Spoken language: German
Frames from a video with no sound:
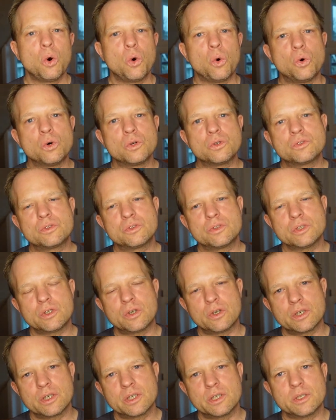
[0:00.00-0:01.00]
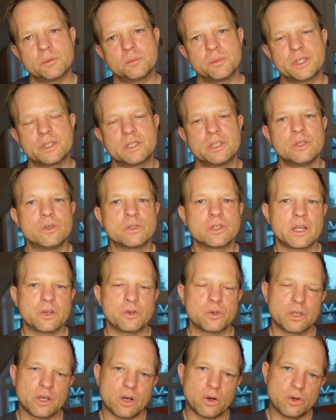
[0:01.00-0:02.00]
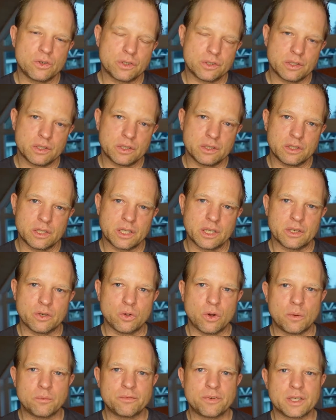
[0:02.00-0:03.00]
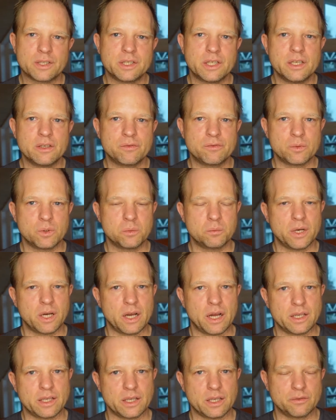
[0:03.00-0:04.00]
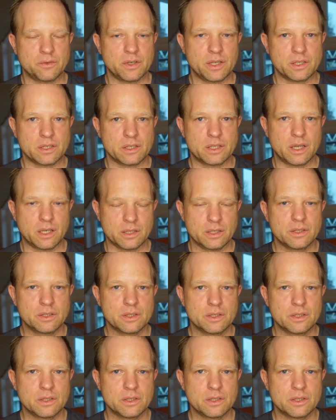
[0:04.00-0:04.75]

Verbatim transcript: und eure Beziehung dadurch auch äh, sich enorm vertiefen und bereichert werden kann.